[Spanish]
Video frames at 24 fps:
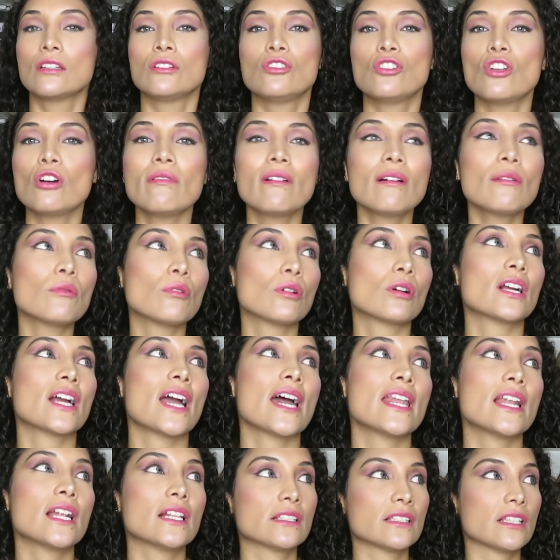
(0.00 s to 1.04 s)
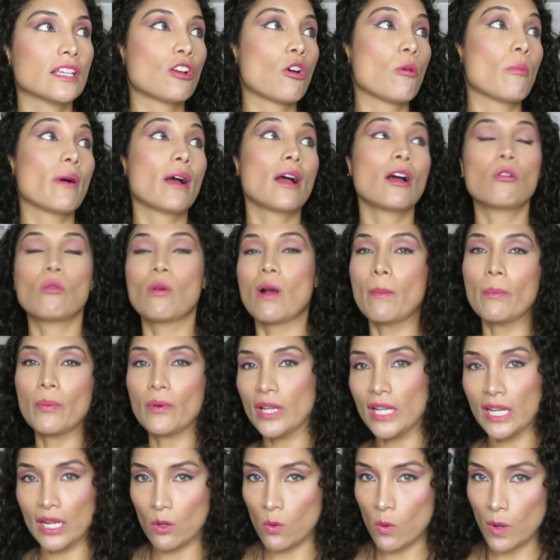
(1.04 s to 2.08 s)
no va a buscar al chico más
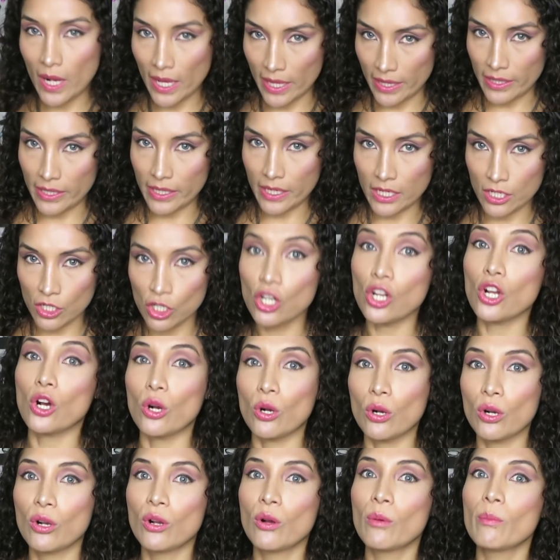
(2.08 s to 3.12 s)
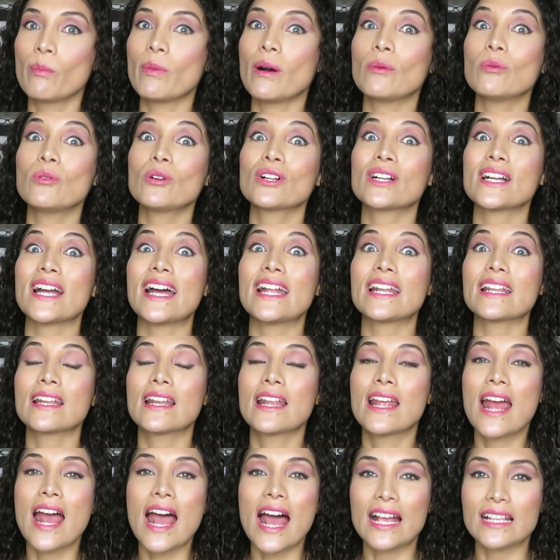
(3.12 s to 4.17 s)
guapo de la cuadra, no, va a buscar
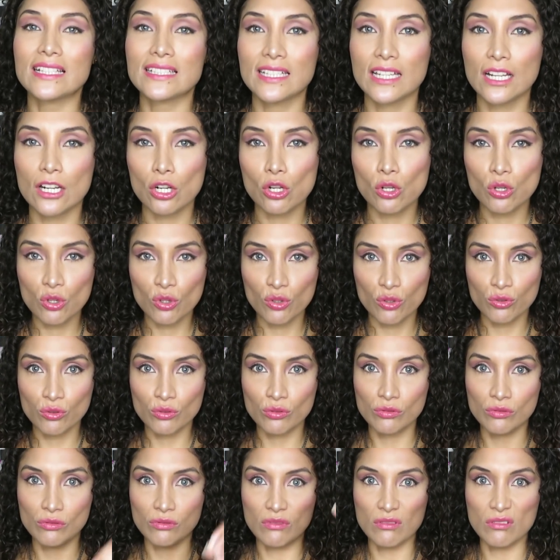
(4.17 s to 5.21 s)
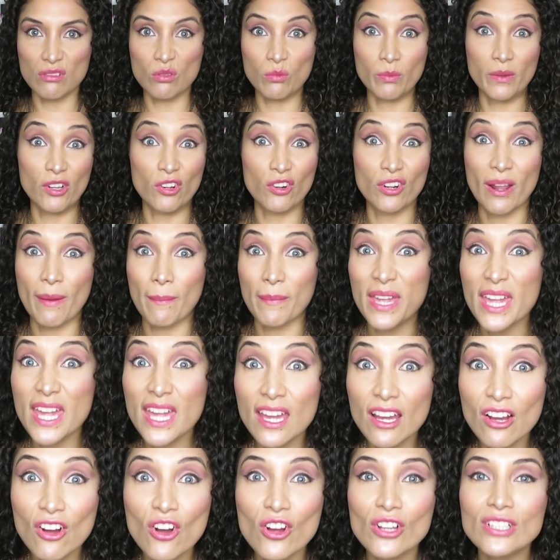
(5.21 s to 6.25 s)
hacerlo con su mejor
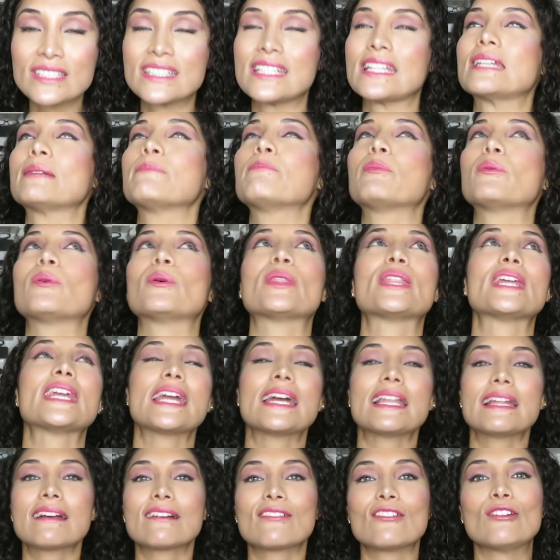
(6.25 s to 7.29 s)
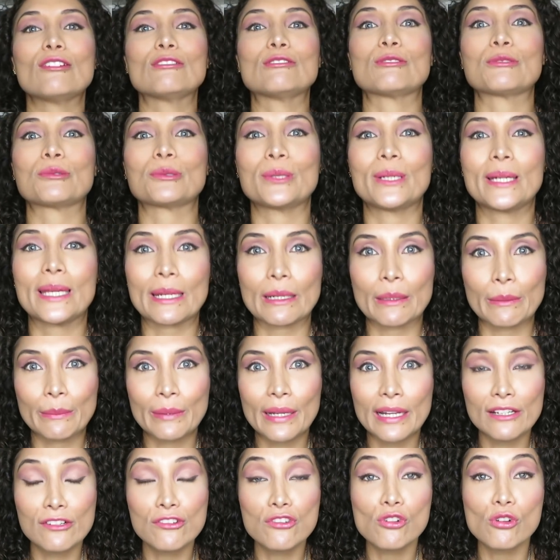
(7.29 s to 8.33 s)
amigo, si pudiera con su
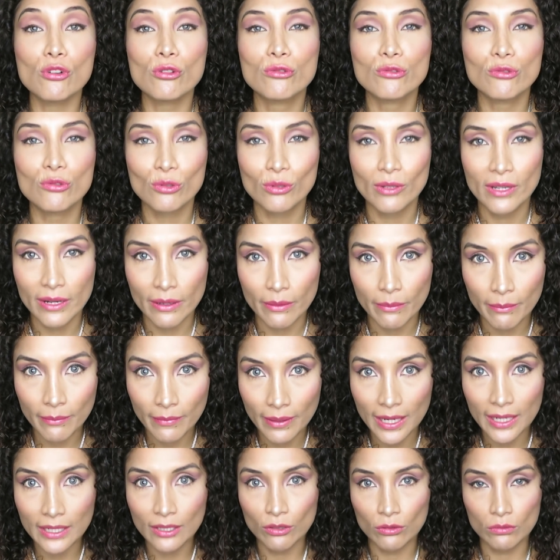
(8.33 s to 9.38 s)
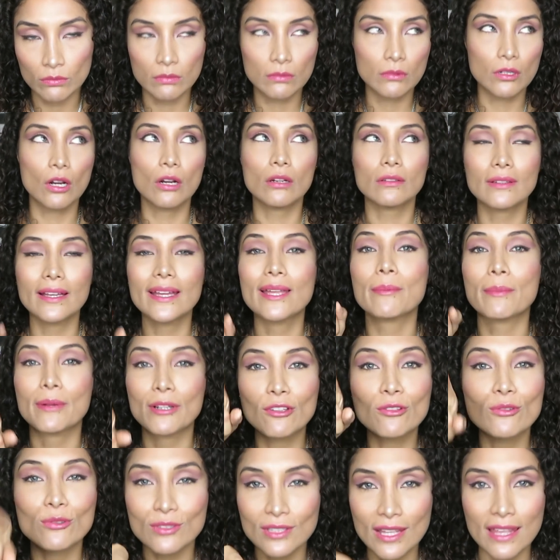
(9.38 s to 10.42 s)
hermano, con su hermano.
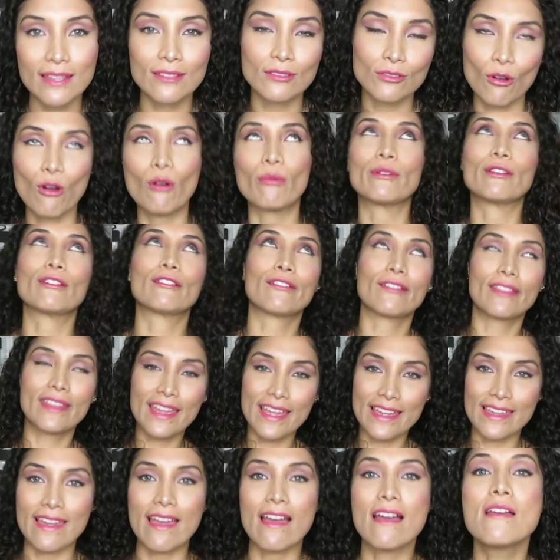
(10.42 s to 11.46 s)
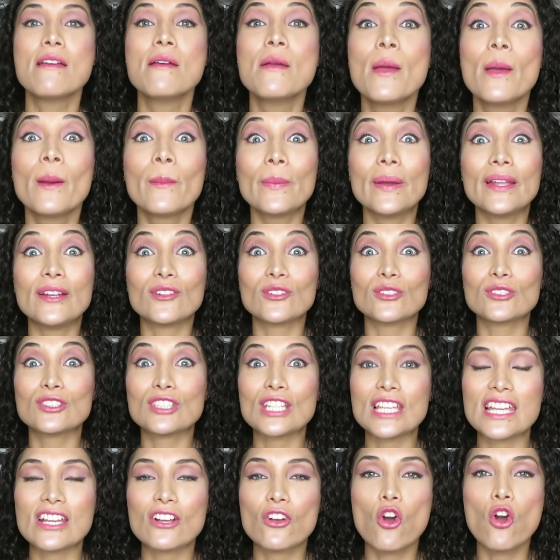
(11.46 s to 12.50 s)
Hermano de ustedes, obvio, no de ella. Pero
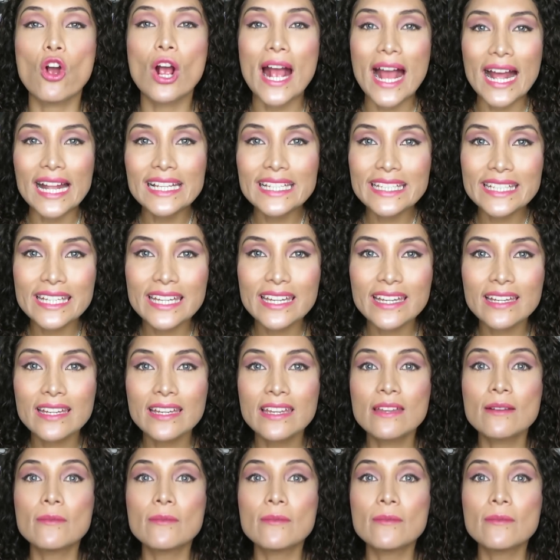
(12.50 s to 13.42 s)
sí, con alguien